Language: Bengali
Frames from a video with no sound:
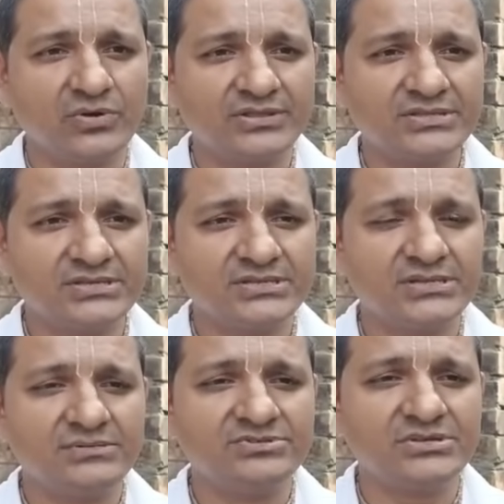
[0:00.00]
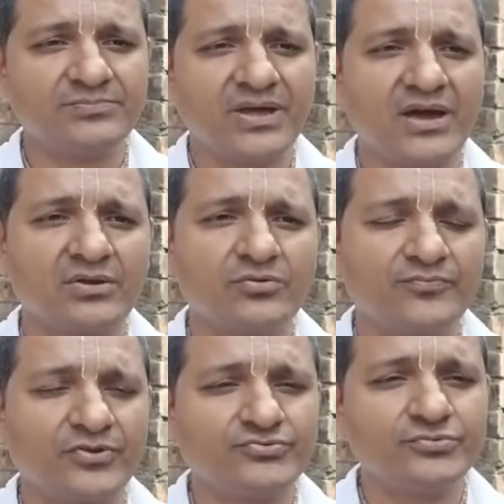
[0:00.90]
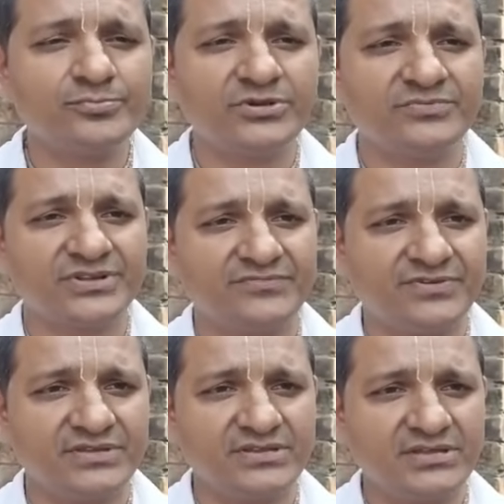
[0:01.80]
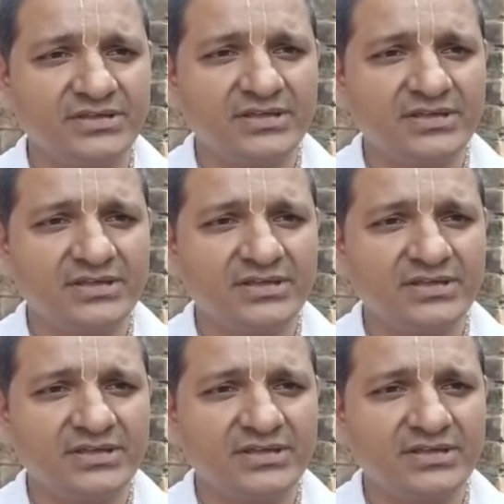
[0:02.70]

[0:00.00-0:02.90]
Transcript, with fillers: ওখান থেকে দেখলাম যে আরও প্রচুর পরিমাণে ভিড়